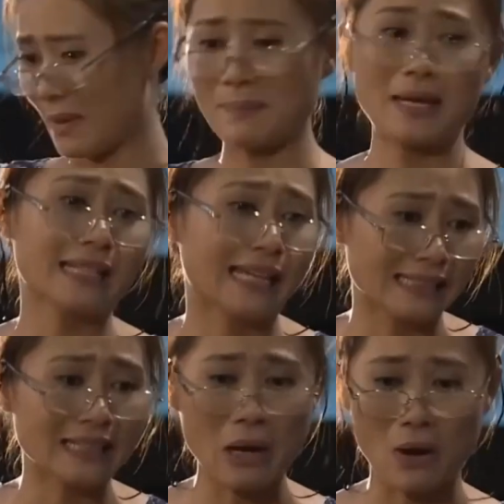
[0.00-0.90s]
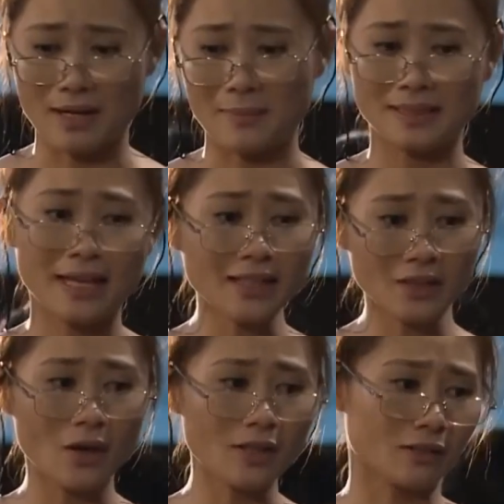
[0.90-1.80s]
bà, bà, nhìn cái đồ này bà tiếc
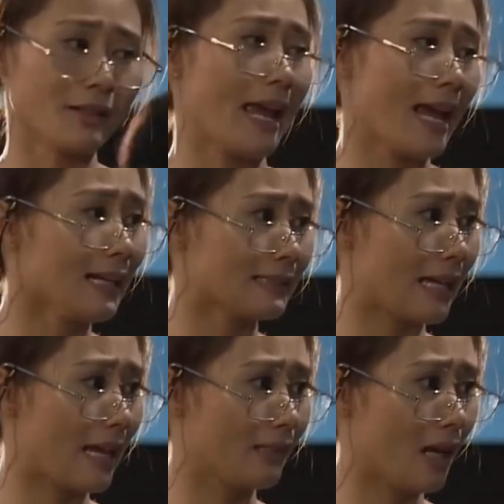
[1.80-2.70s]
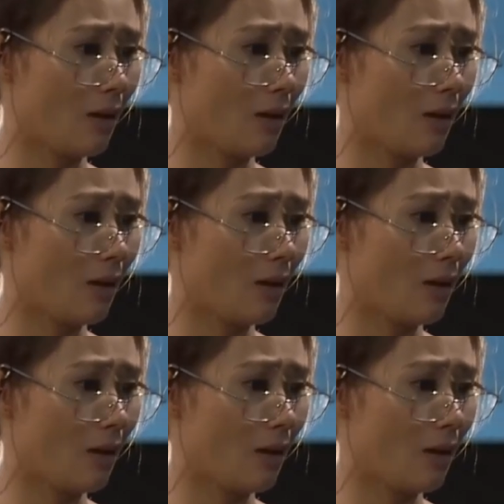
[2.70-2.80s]
nuối rồi có đẻ ra tiền được